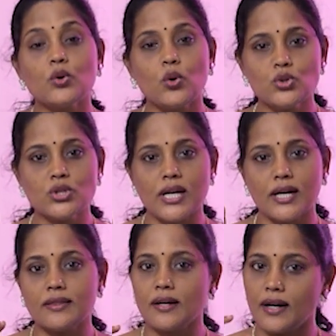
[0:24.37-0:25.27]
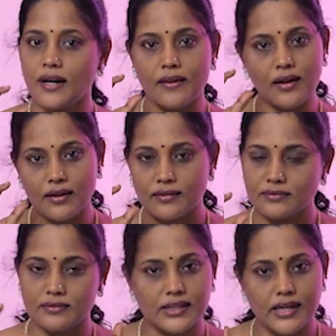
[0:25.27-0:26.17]
கொஞ்சம் எழுத்துக்களில் தான்
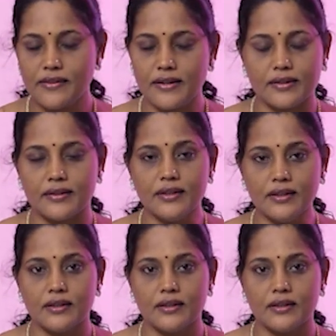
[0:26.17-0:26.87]
எழுதியிருக்குது